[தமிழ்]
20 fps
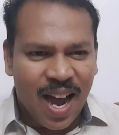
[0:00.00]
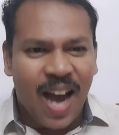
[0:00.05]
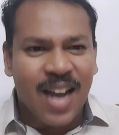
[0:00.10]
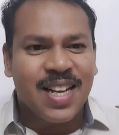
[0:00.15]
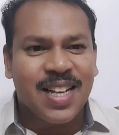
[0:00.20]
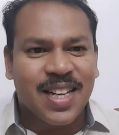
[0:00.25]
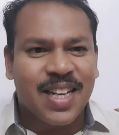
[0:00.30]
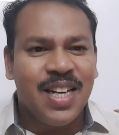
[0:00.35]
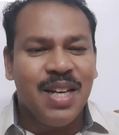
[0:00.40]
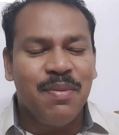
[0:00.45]

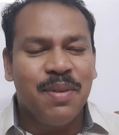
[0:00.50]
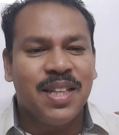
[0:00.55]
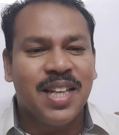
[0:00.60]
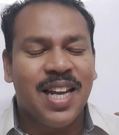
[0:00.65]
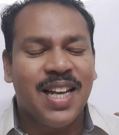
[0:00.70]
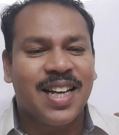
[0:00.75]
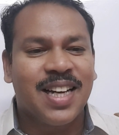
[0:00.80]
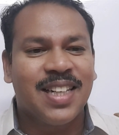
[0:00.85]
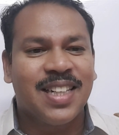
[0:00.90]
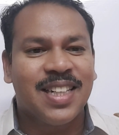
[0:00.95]
அக்கினி
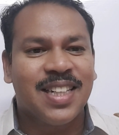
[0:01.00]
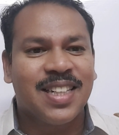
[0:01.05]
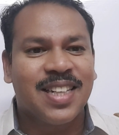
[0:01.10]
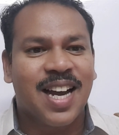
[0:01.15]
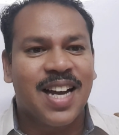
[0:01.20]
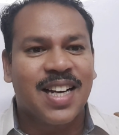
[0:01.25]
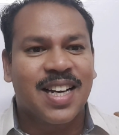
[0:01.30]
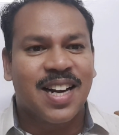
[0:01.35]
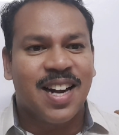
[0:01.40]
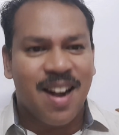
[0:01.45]
மதலை கட்டி
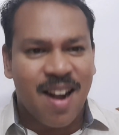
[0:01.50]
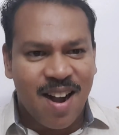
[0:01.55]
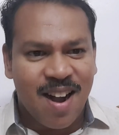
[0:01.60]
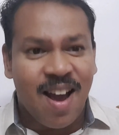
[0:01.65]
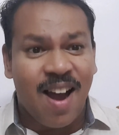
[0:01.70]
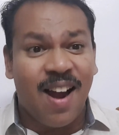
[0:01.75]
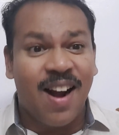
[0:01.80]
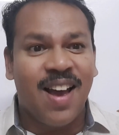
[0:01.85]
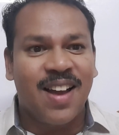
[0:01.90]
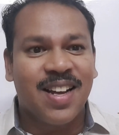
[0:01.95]
காக்கிற
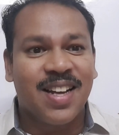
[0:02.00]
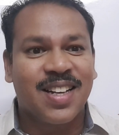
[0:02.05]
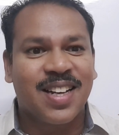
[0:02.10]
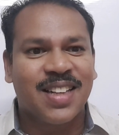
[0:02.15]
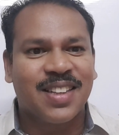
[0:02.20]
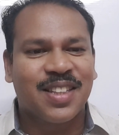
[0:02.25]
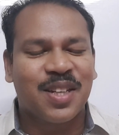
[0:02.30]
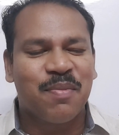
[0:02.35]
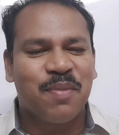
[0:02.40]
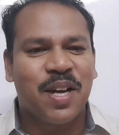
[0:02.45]
நாளாக
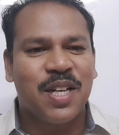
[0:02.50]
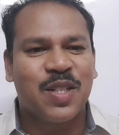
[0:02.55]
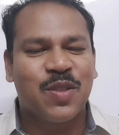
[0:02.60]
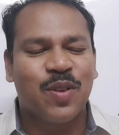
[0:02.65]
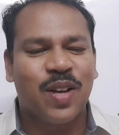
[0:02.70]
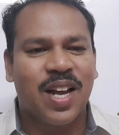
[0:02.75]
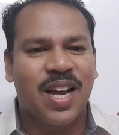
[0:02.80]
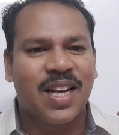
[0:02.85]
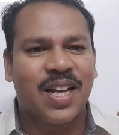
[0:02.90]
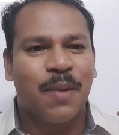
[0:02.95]
கத்தர்
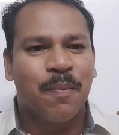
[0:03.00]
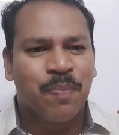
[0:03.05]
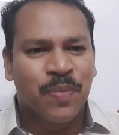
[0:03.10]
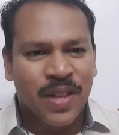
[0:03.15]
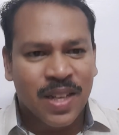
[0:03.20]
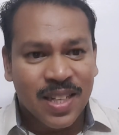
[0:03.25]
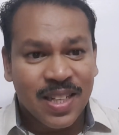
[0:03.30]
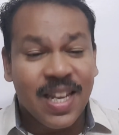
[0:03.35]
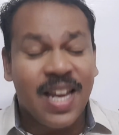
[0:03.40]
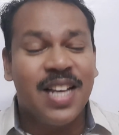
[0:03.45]
மாற்றுவாராக
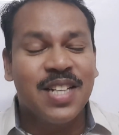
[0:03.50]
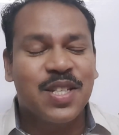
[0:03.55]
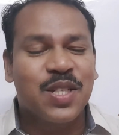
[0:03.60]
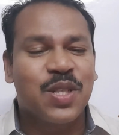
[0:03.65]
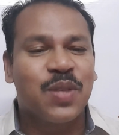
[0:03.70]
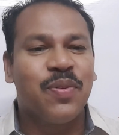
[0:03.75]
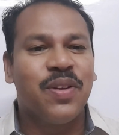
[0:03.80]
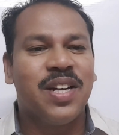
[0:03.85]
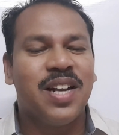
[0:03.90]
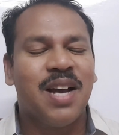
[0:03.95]

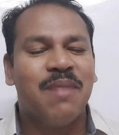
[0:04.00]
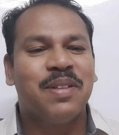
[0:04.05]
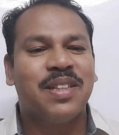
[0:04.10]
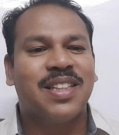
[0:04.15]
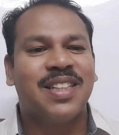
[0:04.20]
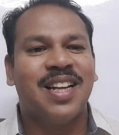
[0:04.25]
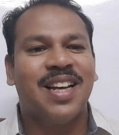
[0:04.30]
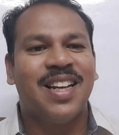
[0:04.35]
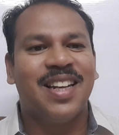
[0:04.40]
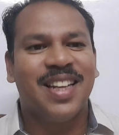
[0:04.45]
இயேசுவின்
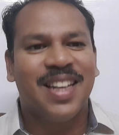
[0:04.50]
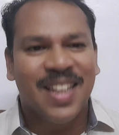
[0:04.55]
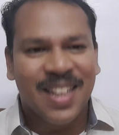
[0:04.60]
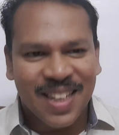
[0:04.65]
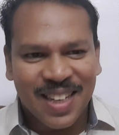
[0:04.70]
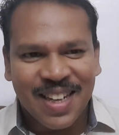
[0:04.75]
நாமத்தினாலே